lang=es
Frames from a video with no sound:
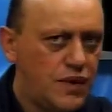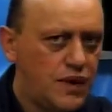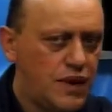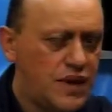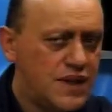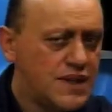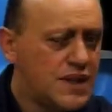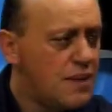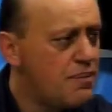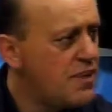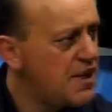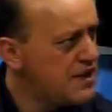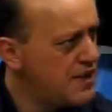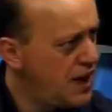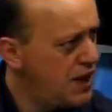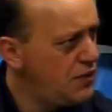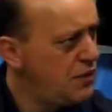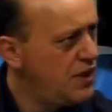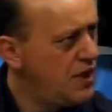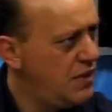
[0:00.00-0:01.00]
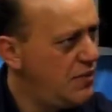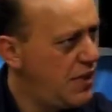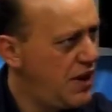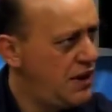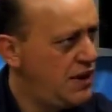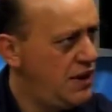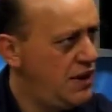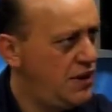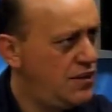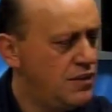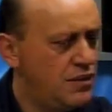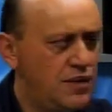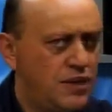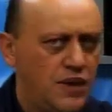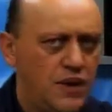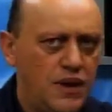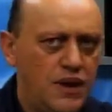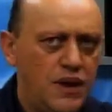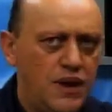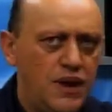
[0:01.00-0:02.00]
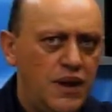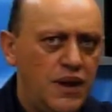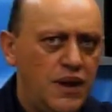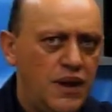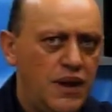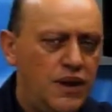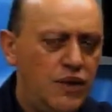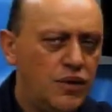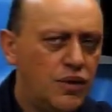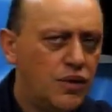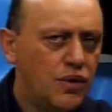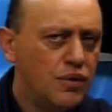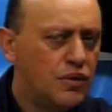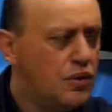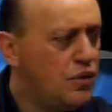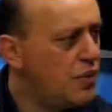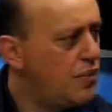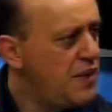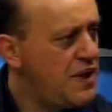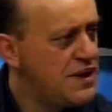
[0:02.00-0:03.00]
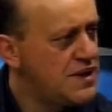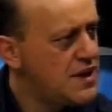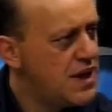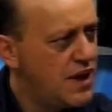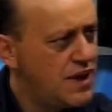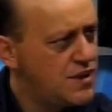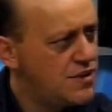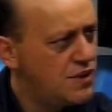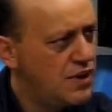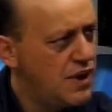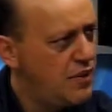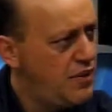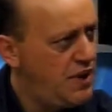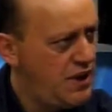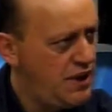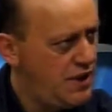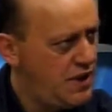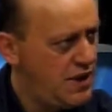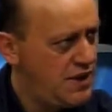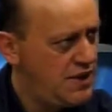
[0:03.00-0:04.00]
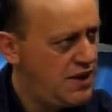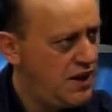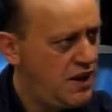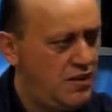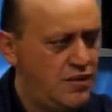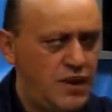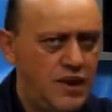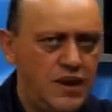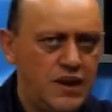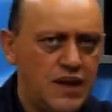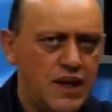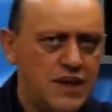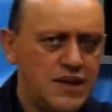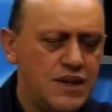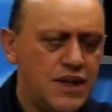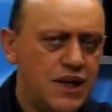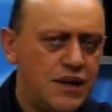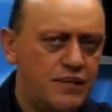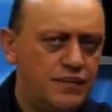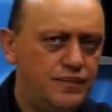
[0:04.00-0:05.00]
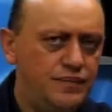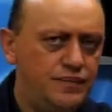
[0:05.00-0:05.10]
qué está pasando en el partido. Y no, no piensa eso la militancia. La militancia